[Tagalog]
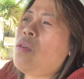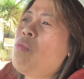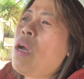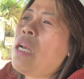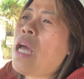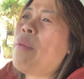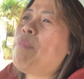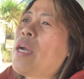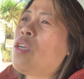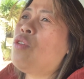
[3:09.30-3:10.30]
wala
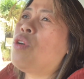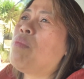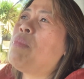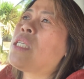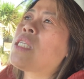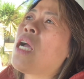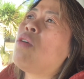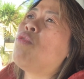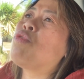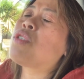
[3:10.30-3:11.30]
pagyoy bisang
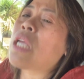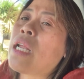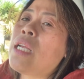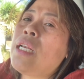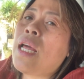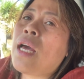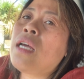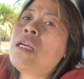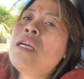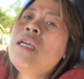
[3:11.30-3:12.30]
usa
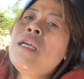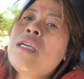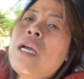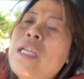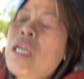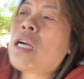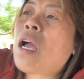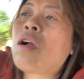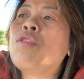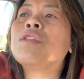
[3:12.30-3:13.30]
nila nga
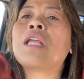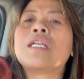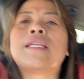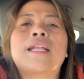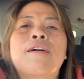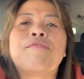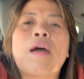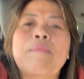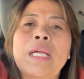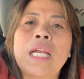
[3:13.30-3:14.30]
nakakontak sa ilang
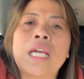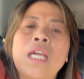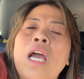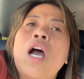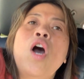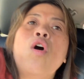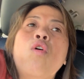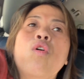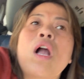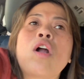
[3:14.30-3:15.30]
family
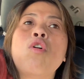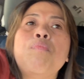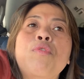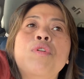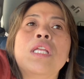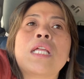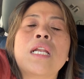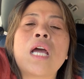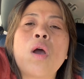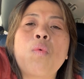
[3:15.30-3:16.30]
og ako pong
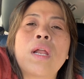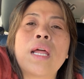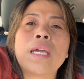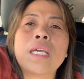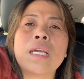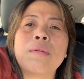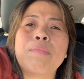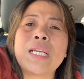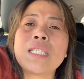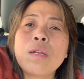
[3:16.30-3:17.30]
gitan-aw walay
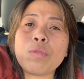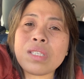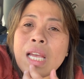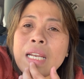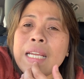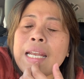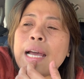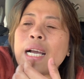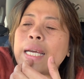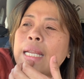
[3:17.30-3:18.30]
bisan usa
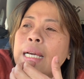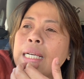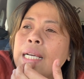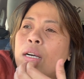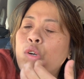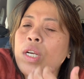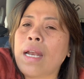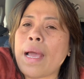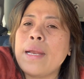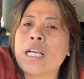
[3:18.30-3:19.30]
nila nga nag
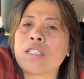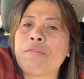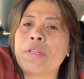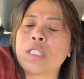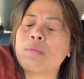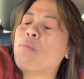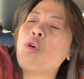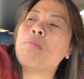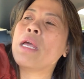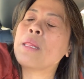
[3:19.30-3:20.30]
online as of this
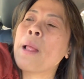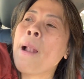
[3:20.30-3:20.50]
moment